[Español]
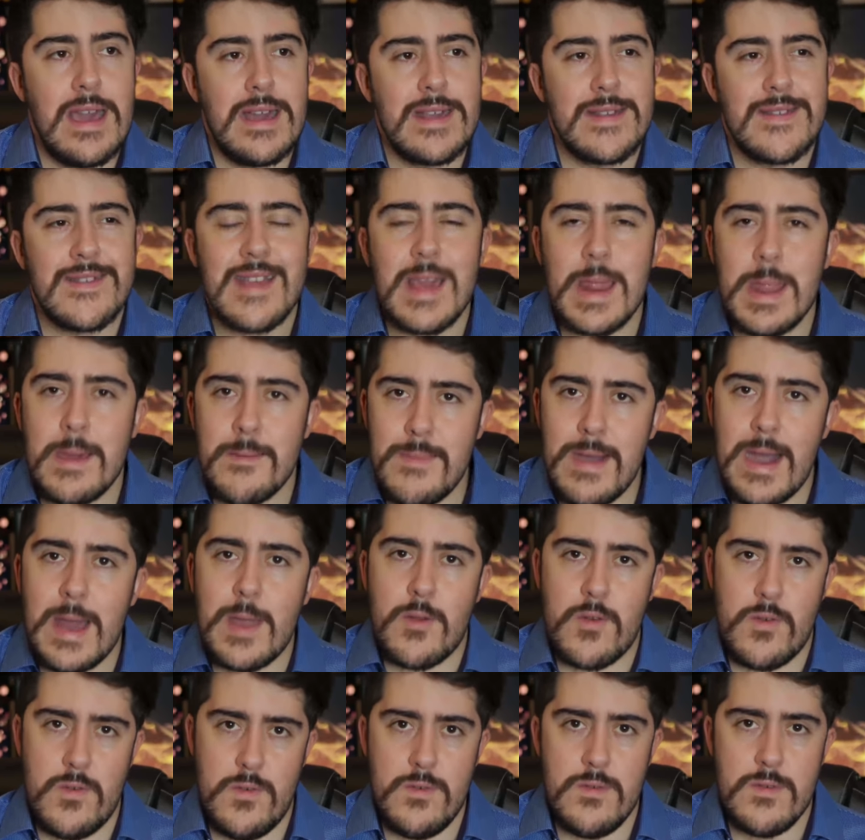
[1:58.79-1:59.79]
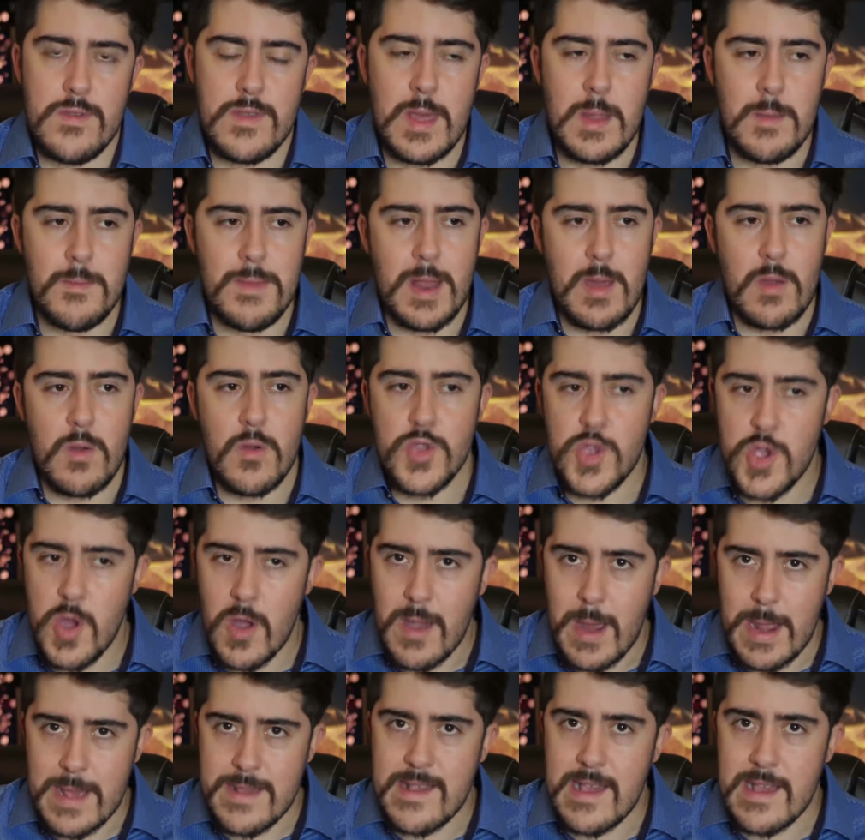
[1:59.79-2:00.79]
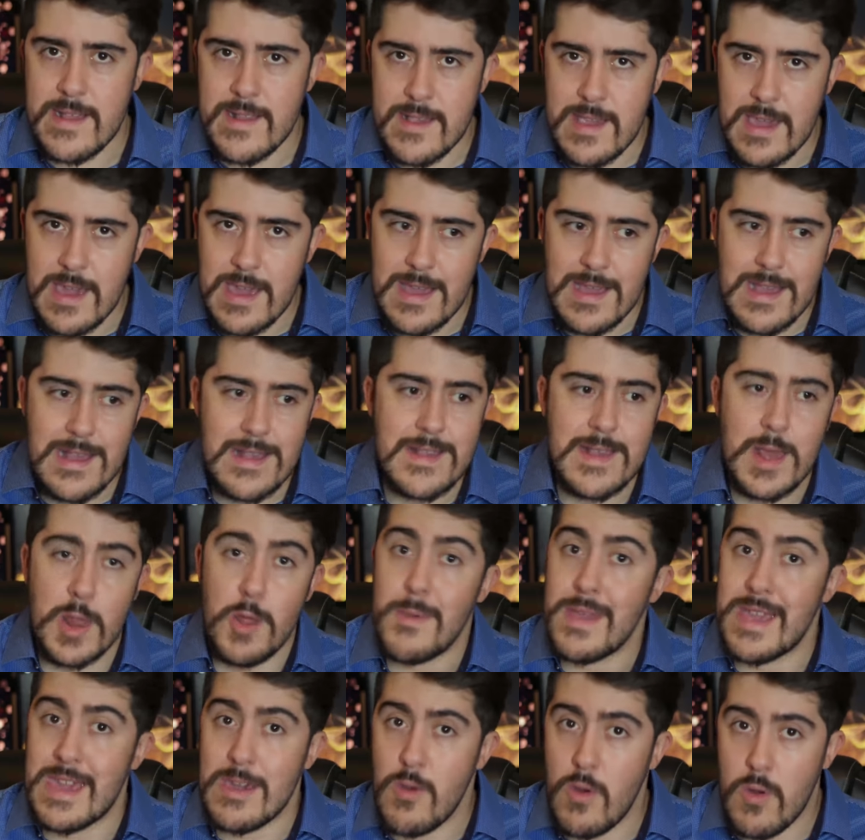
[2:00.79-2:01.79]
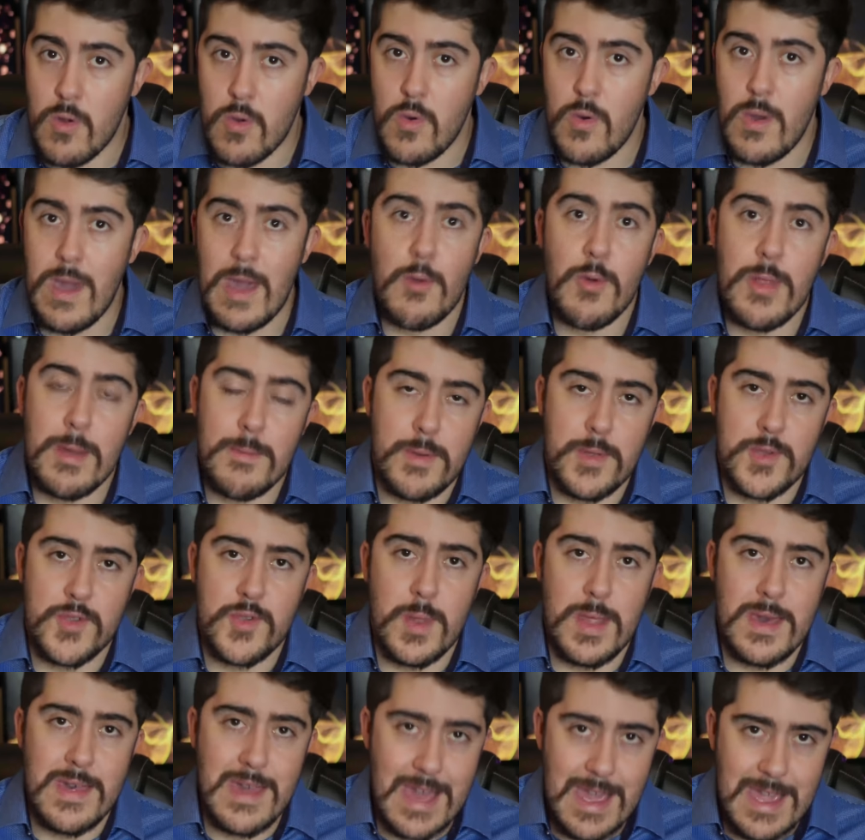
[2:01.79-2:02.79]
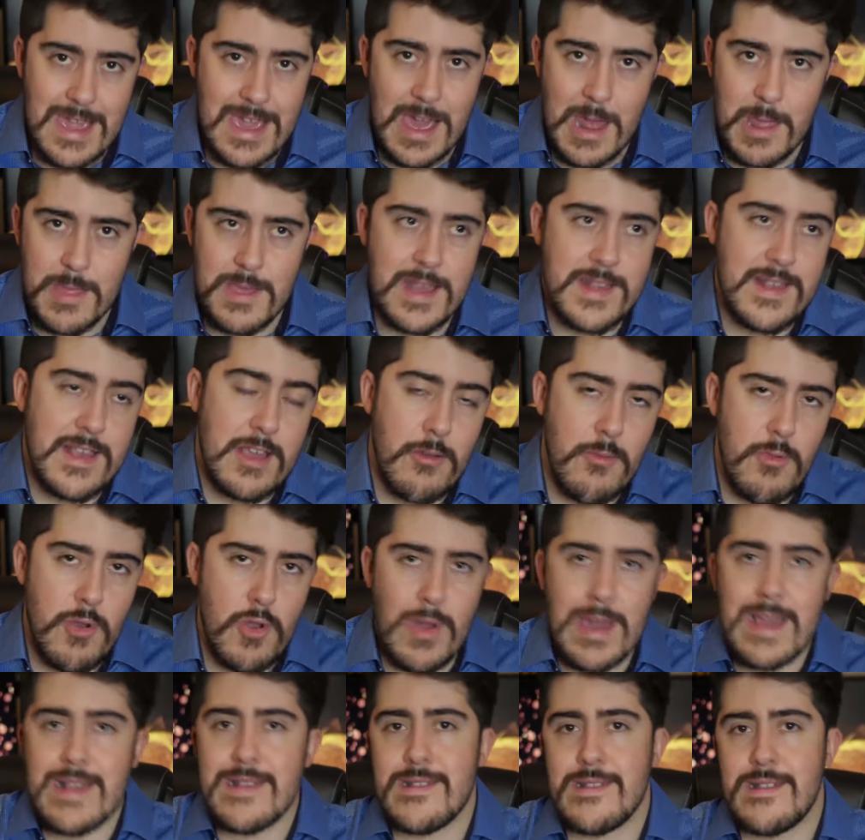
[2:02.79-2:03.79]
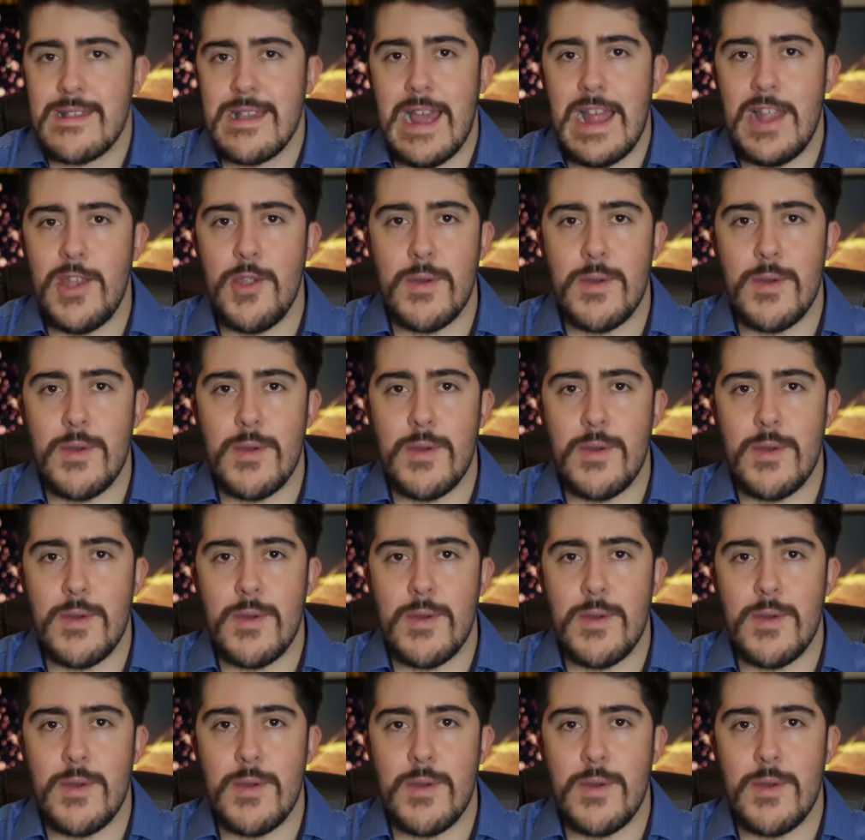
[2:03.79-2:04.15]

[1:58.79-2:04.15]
Sin embargo, sin embargo, John Krasinski, si no me equivoco, es una persona de izquierda, así como lo es el